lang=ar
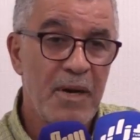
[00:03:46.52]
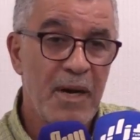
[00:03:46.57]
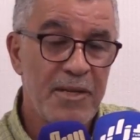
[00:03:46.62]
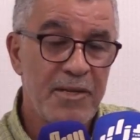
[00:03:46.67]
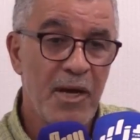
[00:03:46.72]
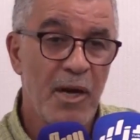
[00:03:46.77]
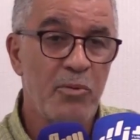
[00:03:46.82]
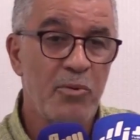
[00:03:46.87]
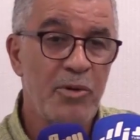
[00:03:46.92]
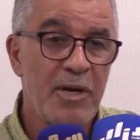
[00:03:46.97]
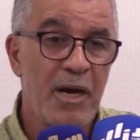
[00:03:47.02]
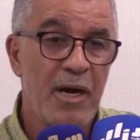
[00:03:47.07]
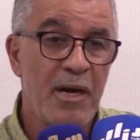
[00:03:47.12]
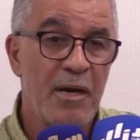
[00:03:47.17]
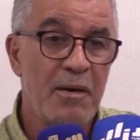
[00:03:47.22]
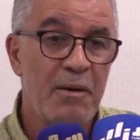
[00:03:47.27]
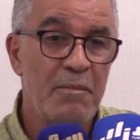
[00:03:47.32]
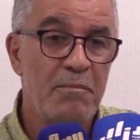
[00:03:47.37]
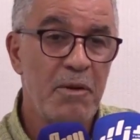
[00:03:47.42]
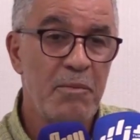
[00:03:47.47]

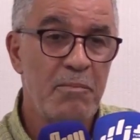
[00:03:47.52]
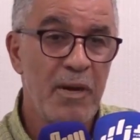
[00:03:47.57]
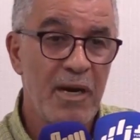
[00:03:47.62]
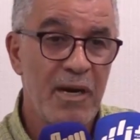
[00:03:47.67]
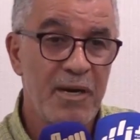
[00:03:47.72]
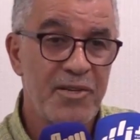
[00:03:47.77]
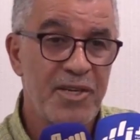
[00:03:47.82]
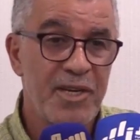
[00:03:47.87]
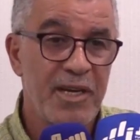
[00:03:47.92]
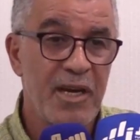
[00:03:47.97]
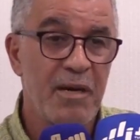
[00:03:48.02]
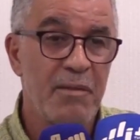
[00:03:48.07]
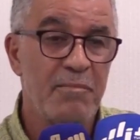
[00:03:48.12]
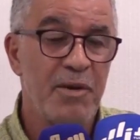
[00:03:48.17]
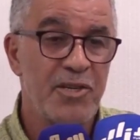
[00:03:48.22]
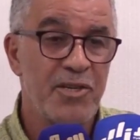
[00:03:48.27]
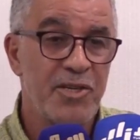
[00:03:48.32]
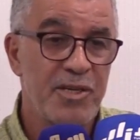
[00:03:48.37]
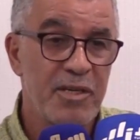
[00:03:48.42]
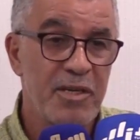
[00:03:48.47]
عطاونا مبلغ صغير
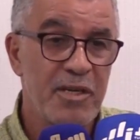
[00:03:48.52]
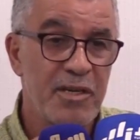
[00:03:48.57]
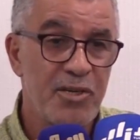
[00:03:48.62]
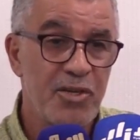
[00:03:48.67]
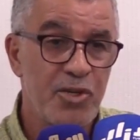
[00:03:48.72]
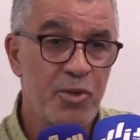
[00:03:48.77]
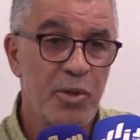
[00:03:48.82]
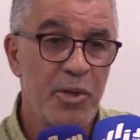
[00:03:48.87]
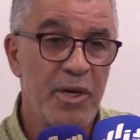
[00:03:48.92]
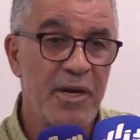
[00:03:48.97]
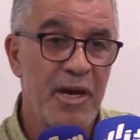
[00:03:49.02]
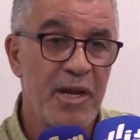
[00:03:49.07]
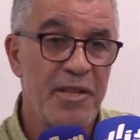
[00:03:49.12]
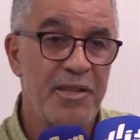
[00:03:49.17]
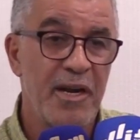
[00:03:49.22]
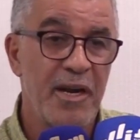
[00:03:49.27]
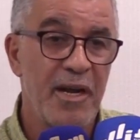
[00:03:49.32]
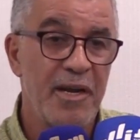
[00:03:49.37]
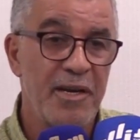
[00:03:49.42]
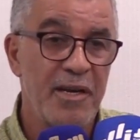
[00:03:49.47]
باش سورينا
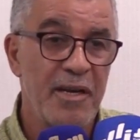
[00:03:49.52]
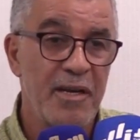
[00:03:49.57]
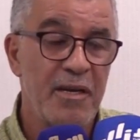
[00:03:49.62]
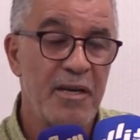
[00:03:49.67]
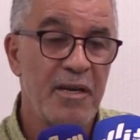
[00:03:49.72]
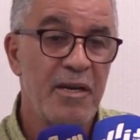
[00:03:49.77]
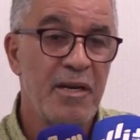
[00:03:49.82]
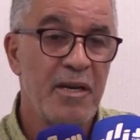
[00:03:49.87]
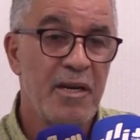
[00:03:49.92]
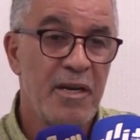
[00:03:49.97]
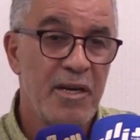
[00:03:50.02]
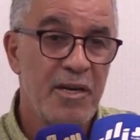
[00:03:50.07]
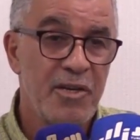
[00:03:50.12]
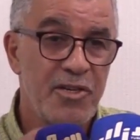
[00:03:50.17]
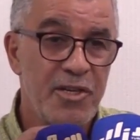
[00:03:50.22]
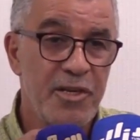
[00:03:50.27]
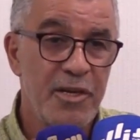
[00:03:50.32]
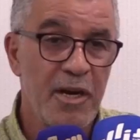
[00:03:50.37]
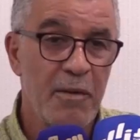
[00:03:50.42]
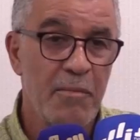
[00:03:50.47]
الدراري
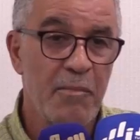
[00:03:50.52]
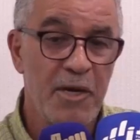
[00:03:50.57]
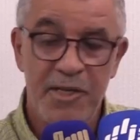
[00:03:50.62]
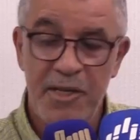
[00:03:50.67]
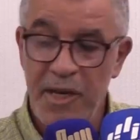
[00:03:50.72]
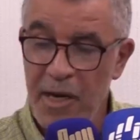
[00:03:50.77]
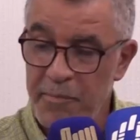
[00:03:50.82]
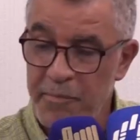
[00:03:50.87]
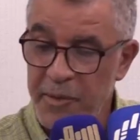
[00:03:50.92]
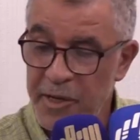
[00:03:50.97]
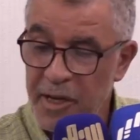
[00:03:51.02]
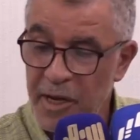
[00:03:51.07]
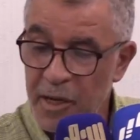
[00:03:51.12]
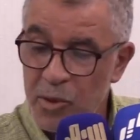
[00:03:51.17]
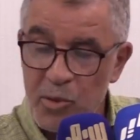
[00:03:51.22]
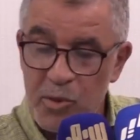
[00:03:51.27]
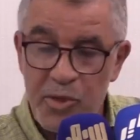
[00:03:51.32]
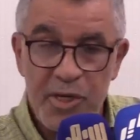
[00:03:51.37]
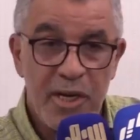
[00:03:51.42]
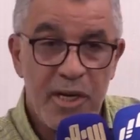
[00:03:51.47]
شرينا الماتيريال
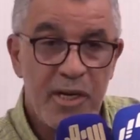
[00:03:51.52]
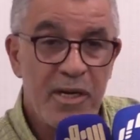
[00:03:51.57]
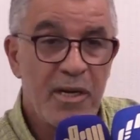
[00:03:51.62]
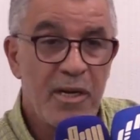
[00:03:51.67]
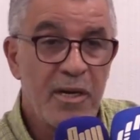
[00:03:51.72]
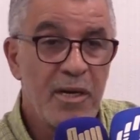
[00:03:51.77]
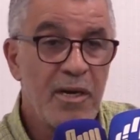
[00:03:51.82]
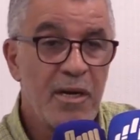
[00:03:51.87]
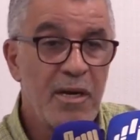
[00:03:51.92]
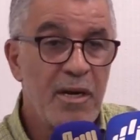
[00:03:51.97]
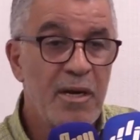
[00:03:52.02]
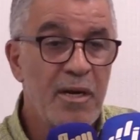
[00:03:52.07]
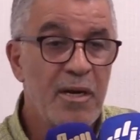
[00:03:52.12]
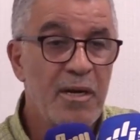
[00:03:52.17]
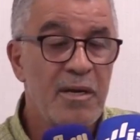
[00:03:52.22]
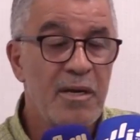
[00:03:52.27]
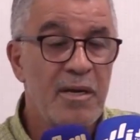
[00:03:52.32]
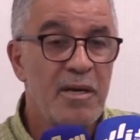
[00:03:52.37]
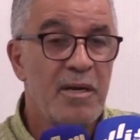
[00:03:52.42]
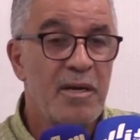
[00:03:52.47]
بيداغوجيك
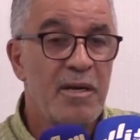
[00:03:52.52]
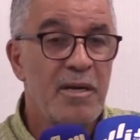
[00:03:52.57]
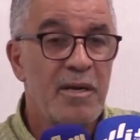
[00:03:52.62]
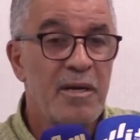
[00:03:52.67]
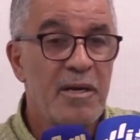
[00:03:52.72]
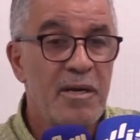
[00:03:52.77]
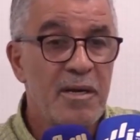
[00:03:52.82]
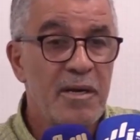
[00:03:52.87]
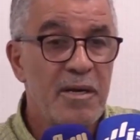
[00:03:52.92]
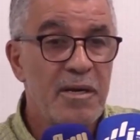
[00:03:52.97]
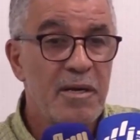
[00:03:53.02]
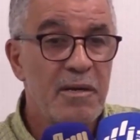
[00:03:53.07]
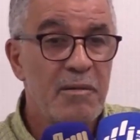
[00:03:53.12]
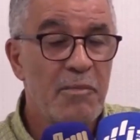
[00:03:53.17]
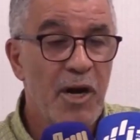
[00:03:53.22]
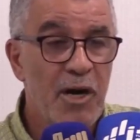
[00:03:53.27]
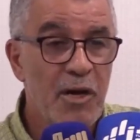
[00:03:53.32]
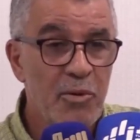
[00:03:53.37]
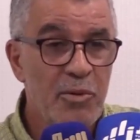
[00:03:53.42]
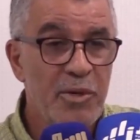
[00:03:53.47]

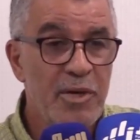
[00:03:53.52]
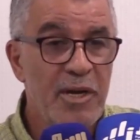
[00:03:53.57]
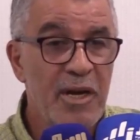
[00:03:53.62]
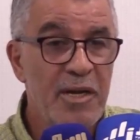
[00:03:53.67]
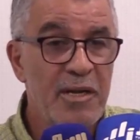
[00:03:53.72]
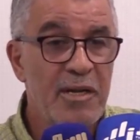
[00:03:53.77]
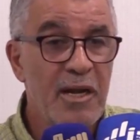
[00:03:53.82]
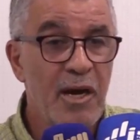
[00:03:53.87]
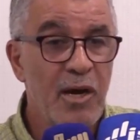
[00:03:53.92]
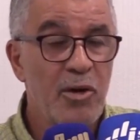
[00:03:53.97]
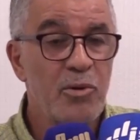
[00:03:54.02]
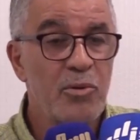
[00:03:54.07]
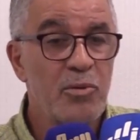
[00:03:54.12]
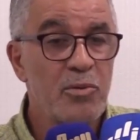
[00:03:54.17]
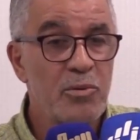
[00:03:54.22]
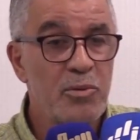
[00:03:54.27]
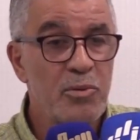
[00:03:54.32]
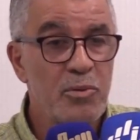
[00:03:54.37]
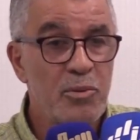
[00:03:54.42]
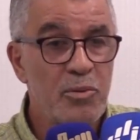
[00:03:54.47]
بانونات الاخر
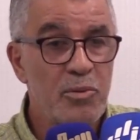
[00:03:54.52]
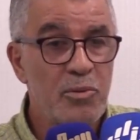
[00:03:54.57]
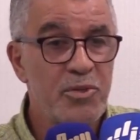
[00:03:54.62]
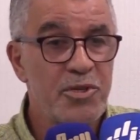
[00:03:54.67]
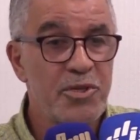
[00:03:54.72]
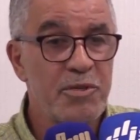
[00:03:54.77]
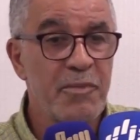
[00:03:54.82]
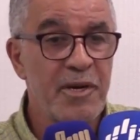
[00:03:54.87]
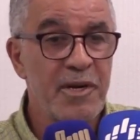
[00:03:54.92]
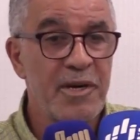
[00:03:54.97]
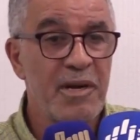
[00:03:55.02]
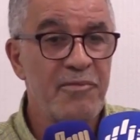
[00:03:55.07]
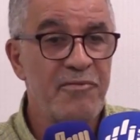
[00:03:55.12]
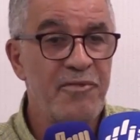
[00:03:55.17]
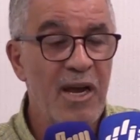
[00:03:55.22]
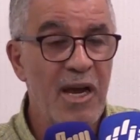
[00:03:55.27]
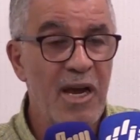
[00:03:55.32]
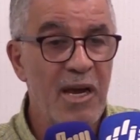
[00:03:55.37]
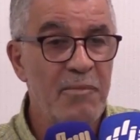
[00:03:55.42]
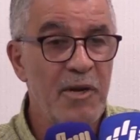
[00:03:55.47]
واستمرنا في
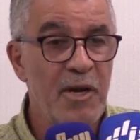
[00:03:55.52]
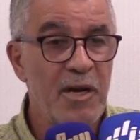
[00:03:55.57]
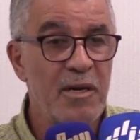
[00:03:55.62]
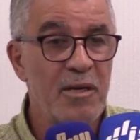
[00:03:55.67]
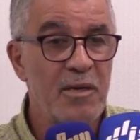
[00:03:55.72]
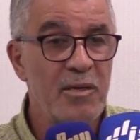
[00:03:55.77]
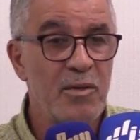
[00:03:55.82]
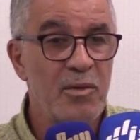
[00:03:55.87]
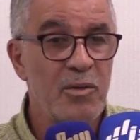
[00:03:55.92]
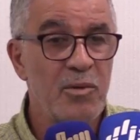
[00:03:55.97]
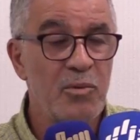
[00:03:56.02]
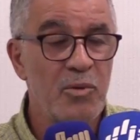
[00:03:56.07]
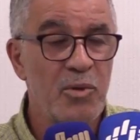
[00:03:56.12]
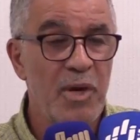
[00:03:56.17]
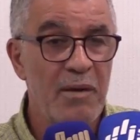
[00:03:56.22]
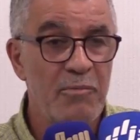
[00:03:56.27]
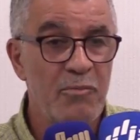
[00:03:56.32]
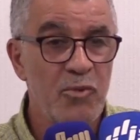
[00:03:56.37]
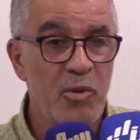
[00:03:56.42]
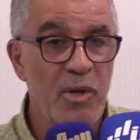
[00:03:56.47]
العمل
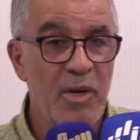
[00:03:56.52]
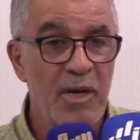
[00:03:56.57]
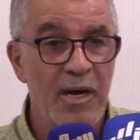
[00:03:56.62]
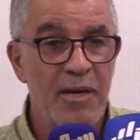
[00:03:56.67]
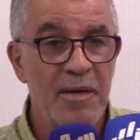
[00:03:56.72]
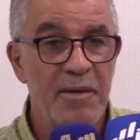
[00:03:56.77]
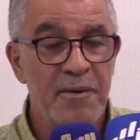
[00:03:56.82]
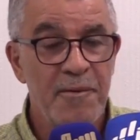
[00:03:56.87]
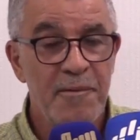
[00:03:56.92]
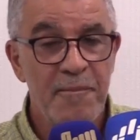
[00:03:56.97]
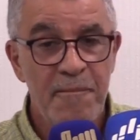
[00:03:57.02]
والحمد لله